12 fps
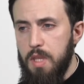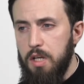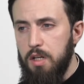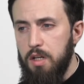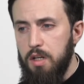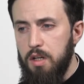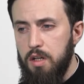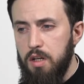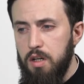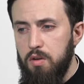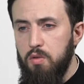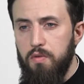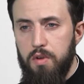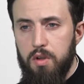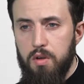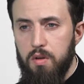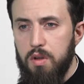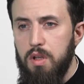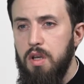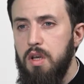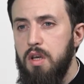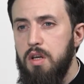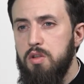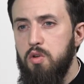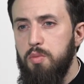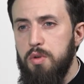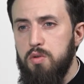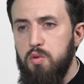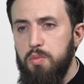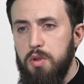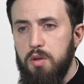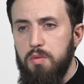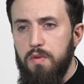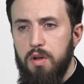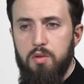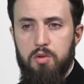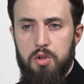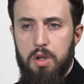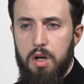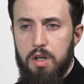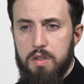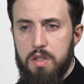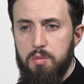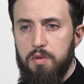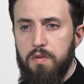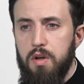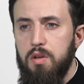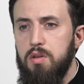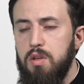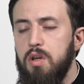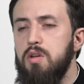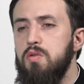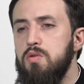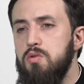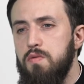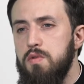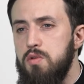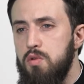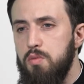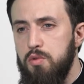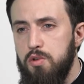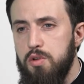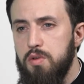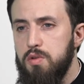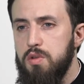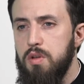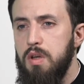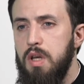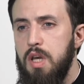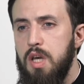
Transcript: э, увидел – что преступники бывают очень разные. Бывают те, кто совестью мучается,